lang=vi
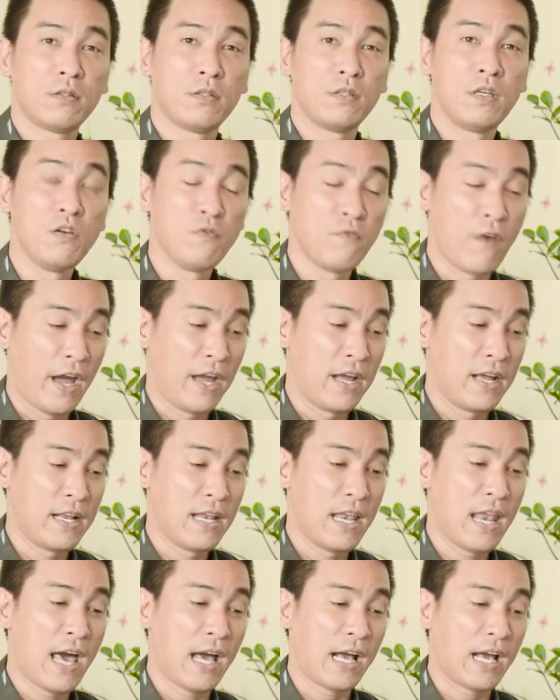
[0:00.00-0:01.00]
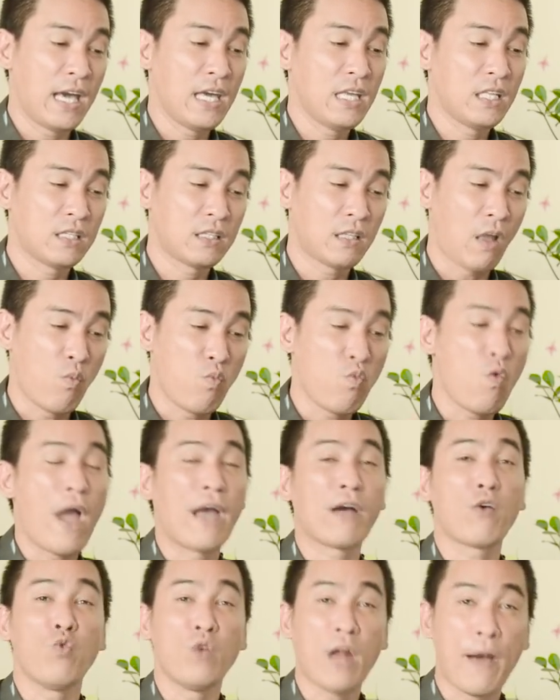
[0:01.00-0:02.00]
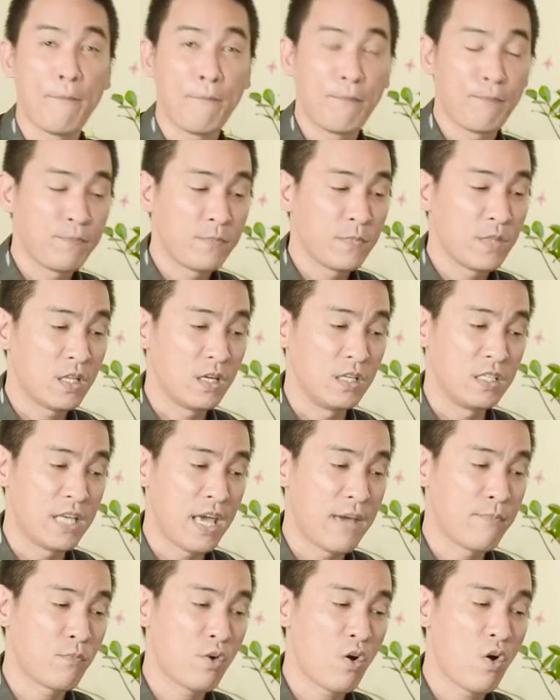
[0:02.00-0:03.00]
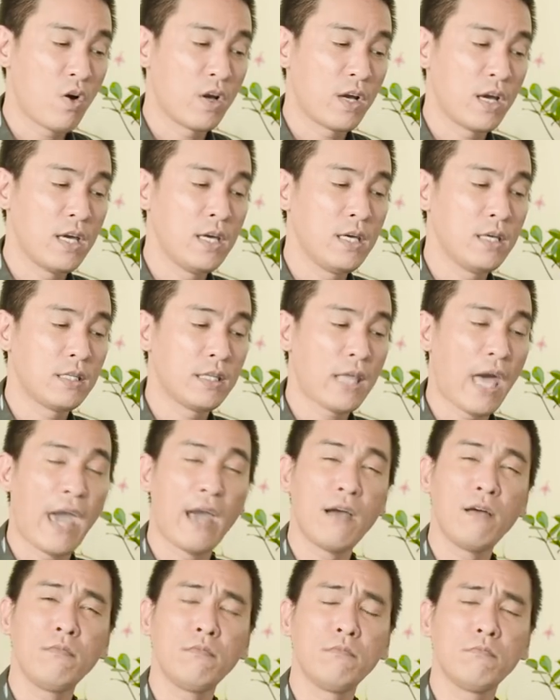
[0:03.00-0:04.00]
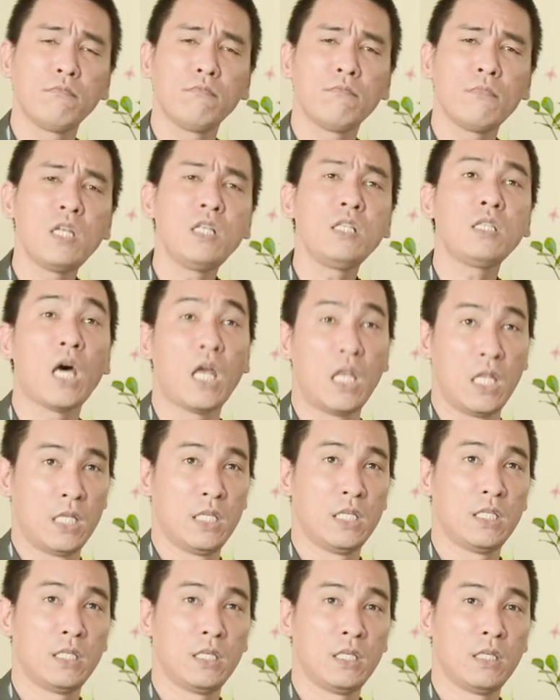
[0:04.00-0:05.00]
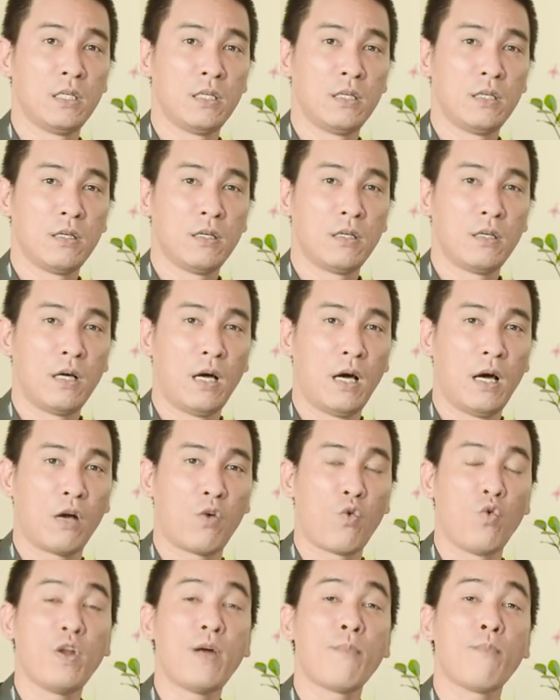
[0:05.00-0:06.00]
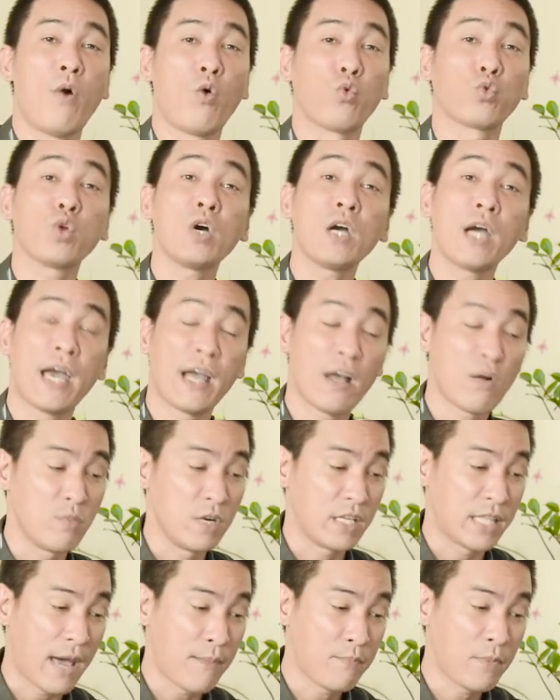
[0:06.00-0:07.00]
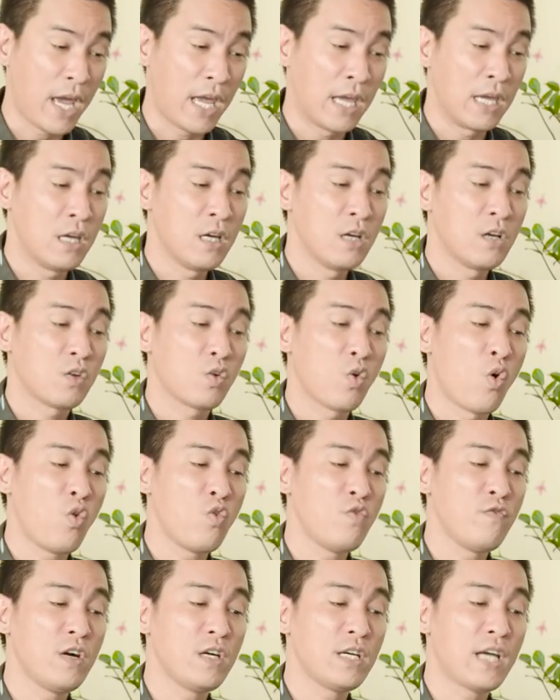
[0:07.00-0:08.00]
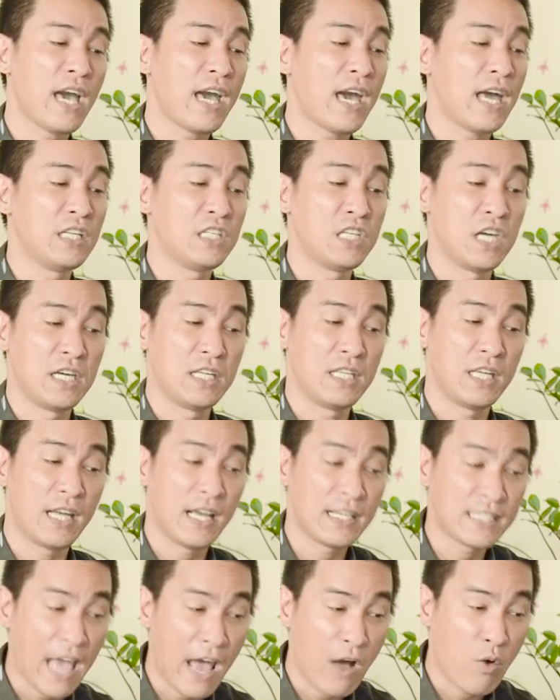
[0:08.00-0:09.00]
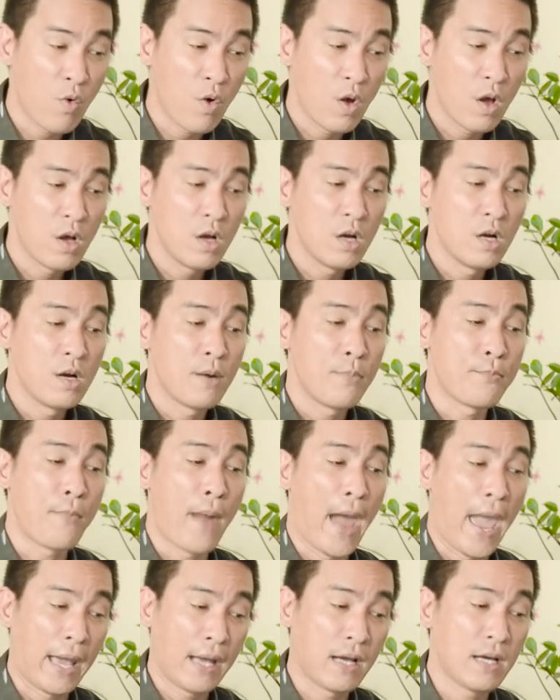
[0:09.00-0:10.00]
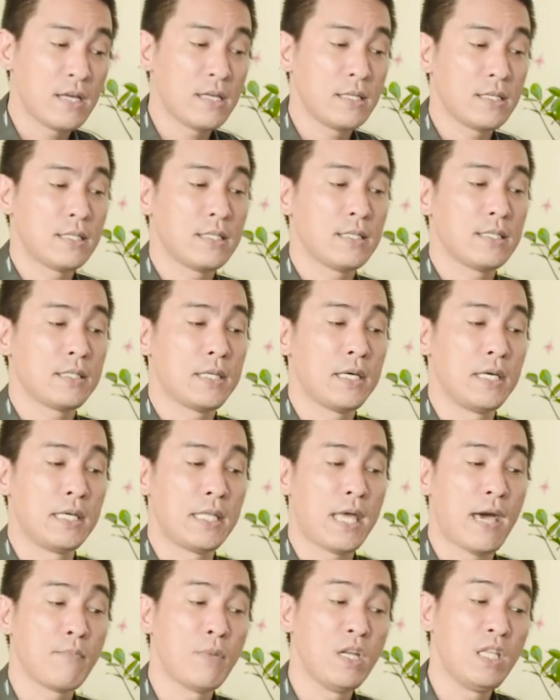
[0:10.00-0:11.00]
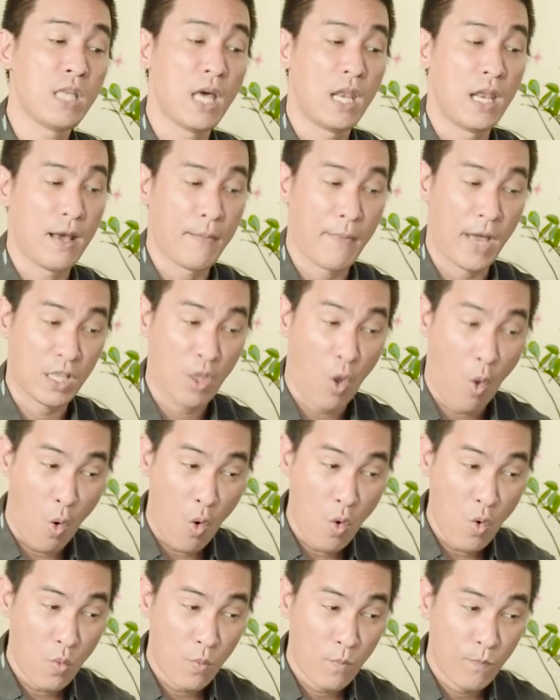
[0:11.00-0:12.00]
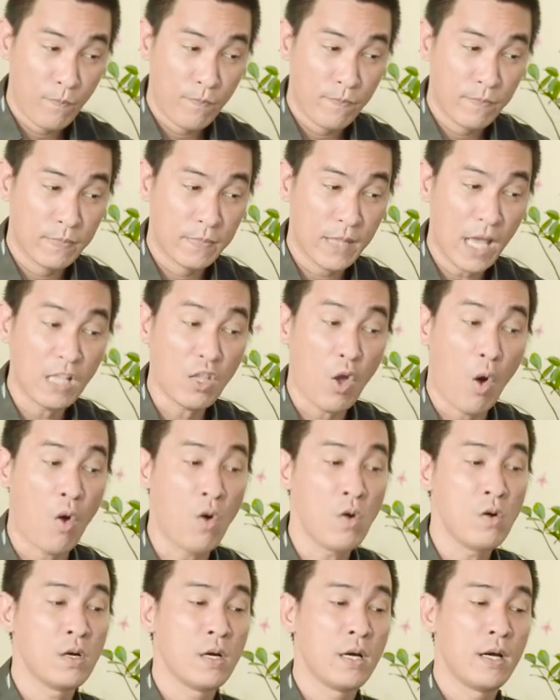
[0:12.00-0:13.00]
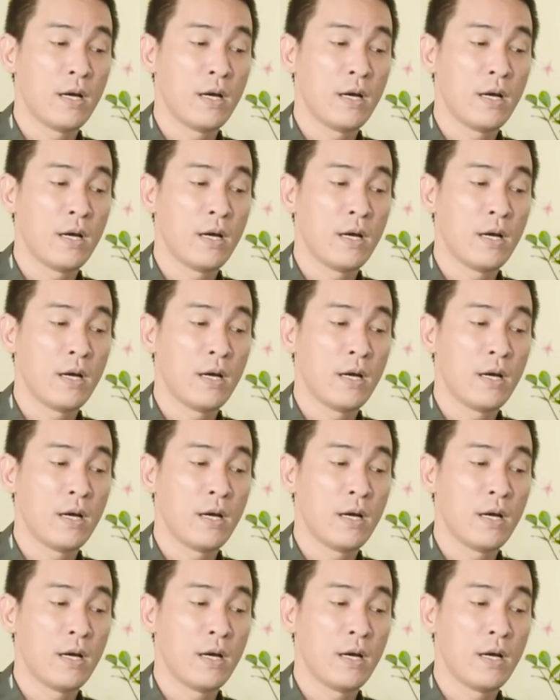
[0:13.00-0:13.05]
như vậy là cái tổng quan của năm thì xem coi cái tháng bính thìn à, của năm mậu tuất 2018 này đối với các anh chị thì ra sao mạng á, thì tháng bính thìn là mạng thổ tháng thổ